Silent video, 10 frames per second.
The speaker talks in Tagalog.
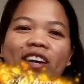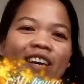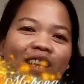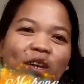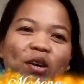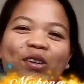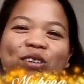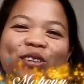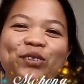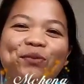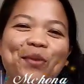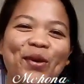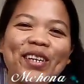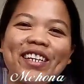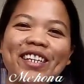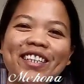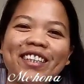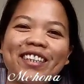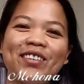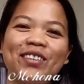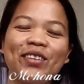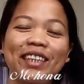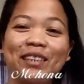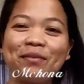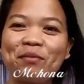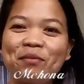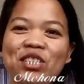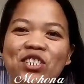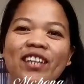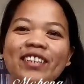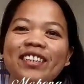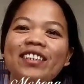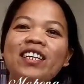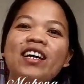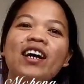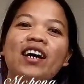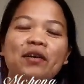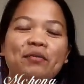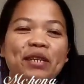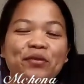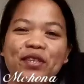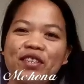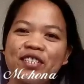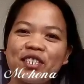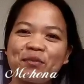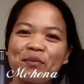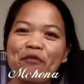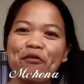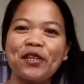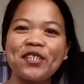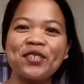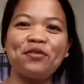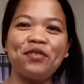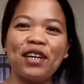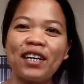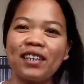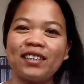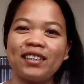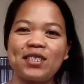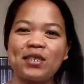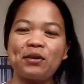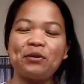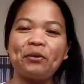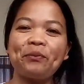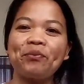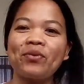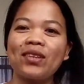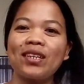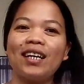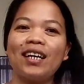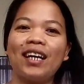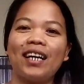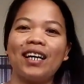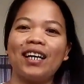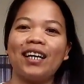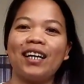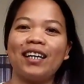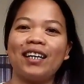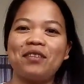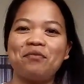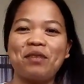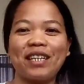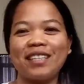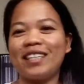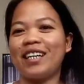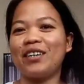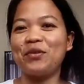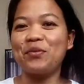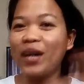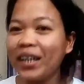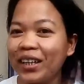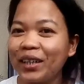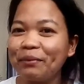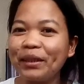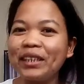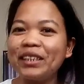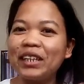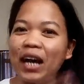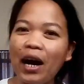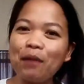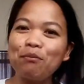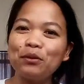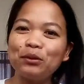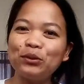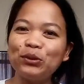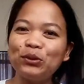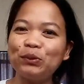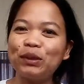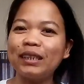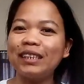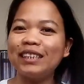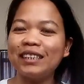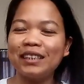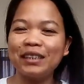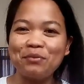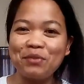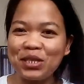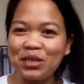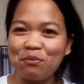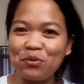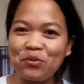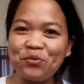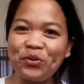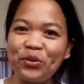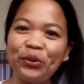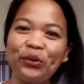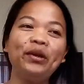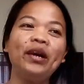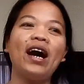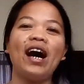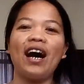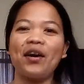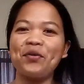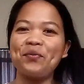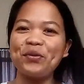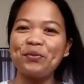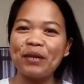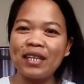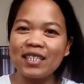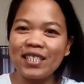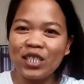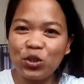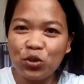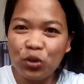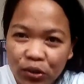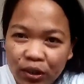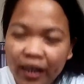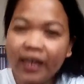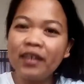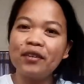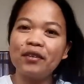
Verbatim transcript: Hello, good morning. Welcome to my channel. Uh, by the way, this is my first vlog. So, uh, magandang umaga, magandang hapon, magandang gabi sa buong mundo. Ako po pala si Chona.